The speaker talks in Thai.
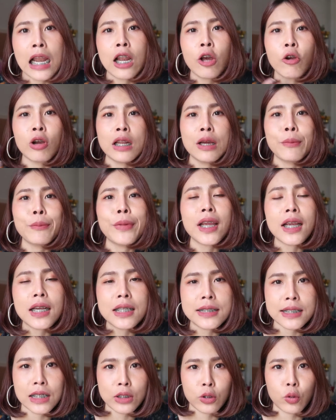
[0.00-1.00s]
เราก็เริ่มได้
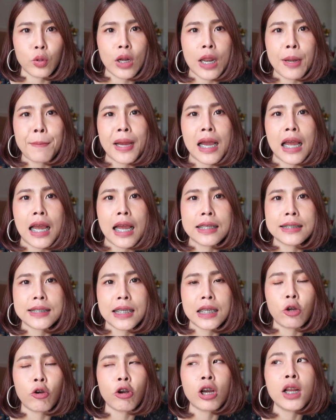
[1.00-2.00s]
เงินจากตรงนั้นมาเส
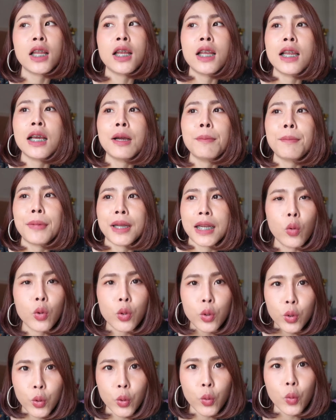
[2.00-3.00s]
ร็จเราก็เลยเริ่มมาลง
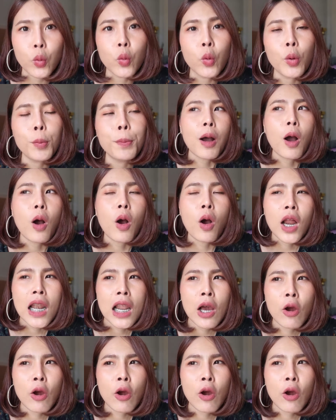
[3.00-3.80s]
YouTube พอ